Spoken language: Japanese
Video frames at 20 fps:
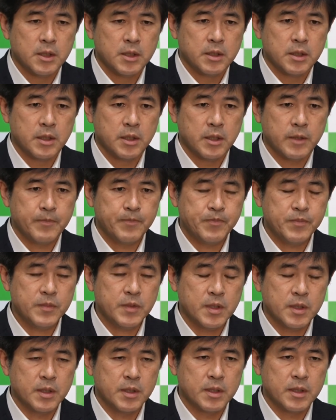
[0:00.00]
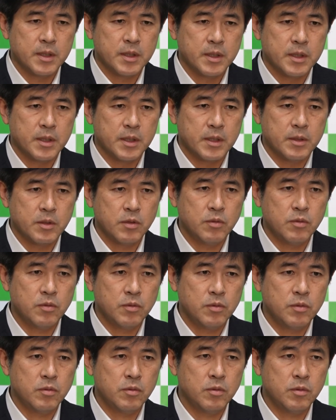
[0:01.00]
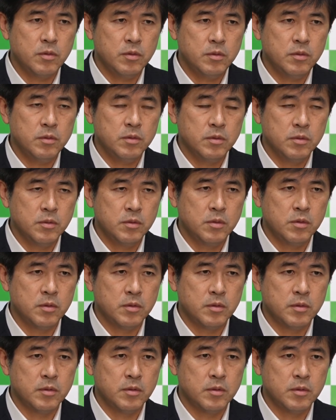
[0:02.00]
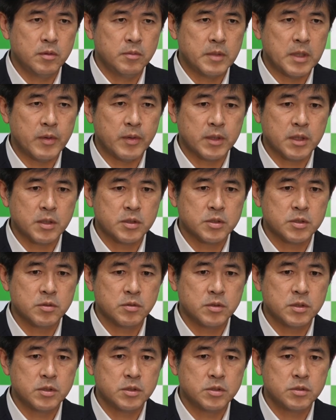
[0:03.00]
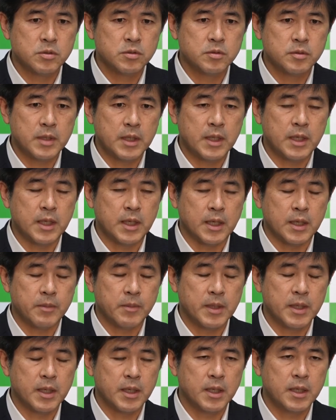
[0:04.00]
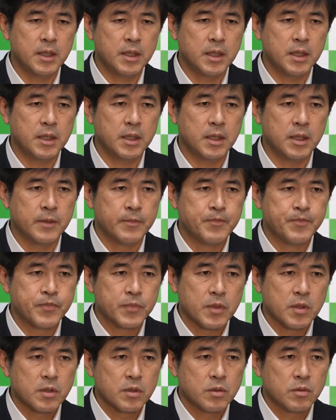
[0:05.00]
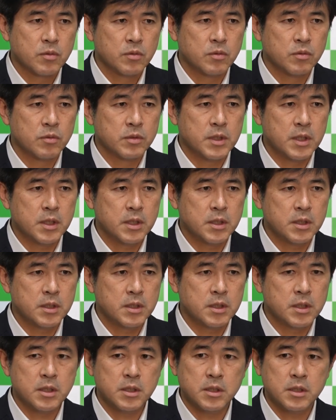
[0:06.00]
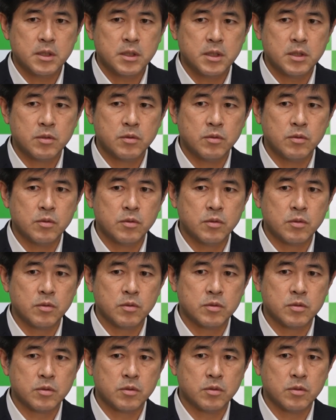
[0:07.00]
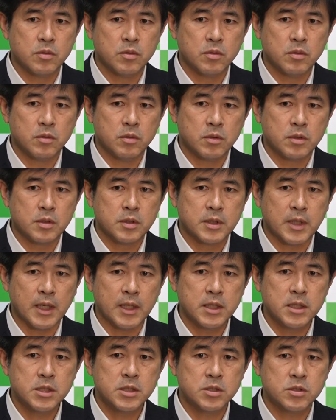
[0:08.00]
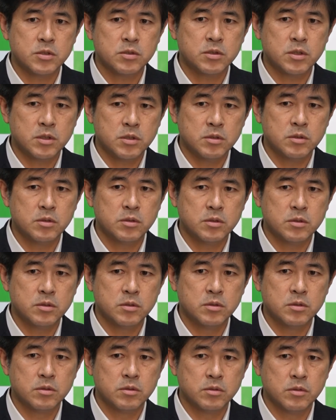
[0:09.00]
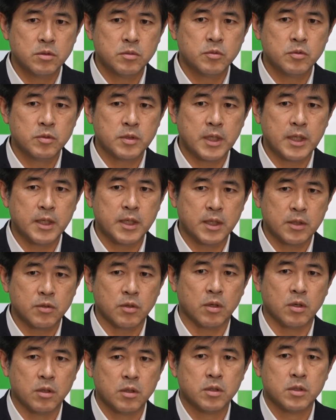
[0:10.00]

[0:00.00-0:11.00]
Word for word: でえー、両方の、まあ、私の印象は、まあ、やはりこの年金機構のその体質の問題だと